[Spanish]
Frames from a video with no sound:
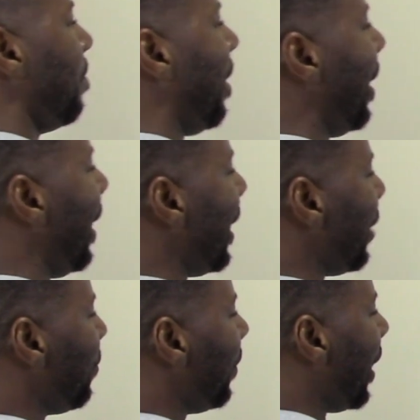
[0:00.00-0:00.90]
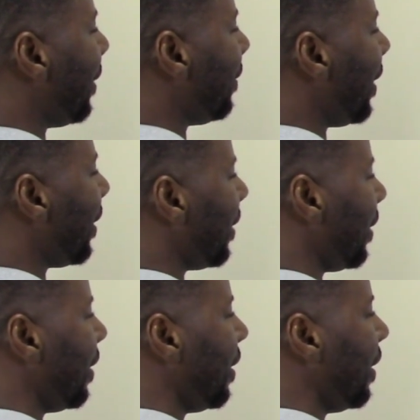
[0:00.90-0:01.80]
valga la redundancia,
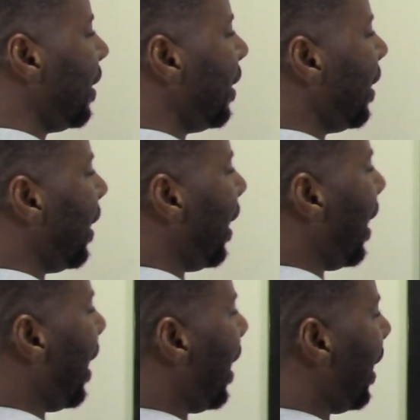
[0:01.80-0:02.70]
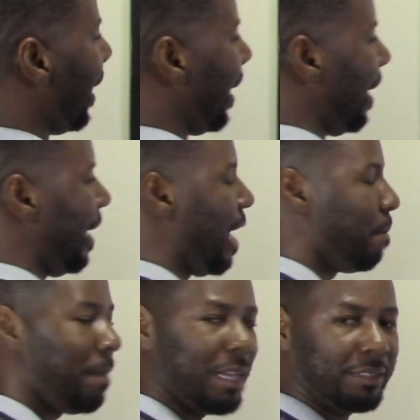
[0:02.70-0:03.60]
a
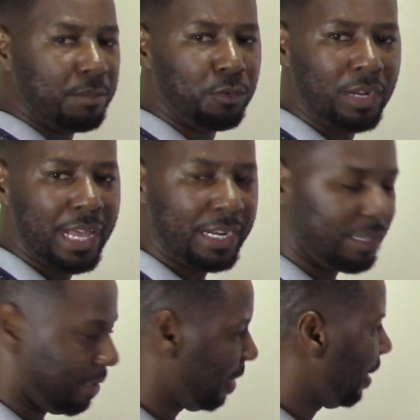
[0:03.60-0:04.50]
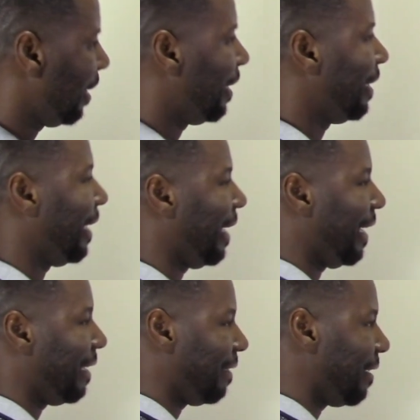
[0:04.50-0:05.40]
la masa molar
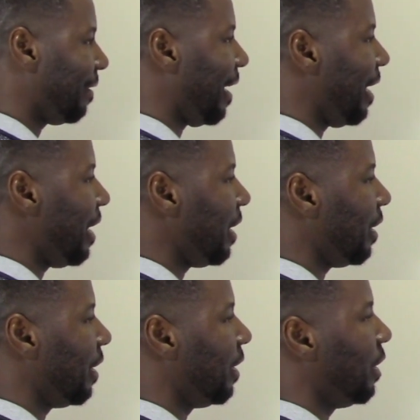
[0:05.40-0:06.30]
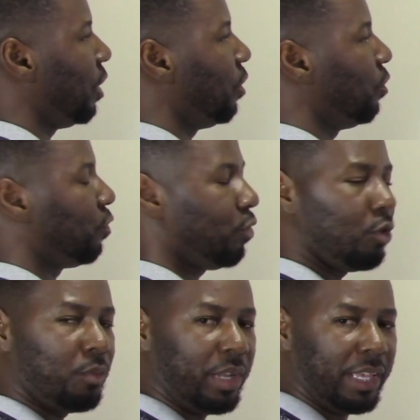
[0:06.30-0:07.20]
de esa sal
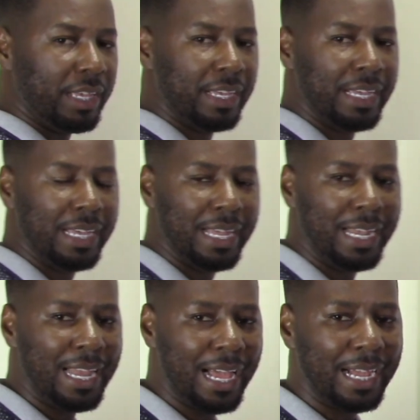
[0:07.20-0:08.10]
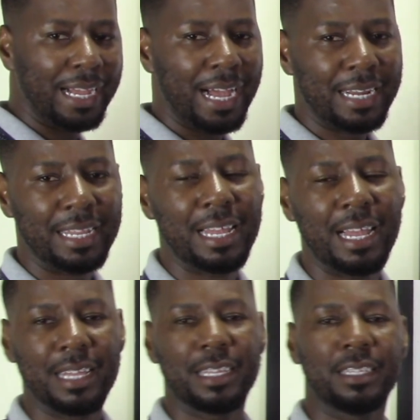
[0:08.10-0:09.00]
sobre la
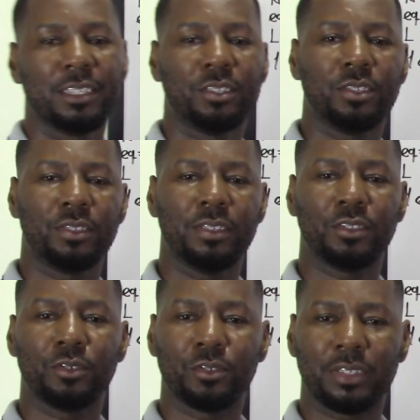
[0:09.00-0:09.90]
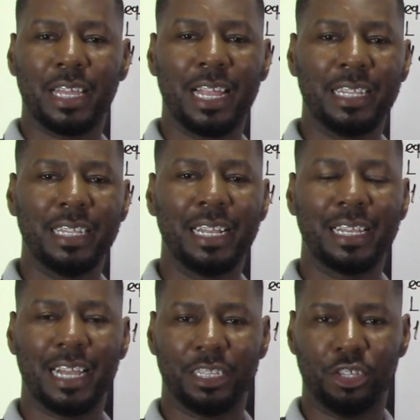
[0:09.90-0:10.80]
carga total
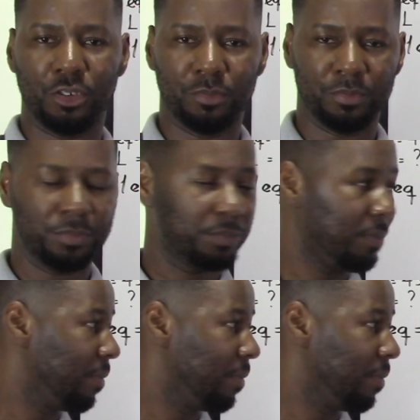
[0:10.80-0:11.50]
del catión.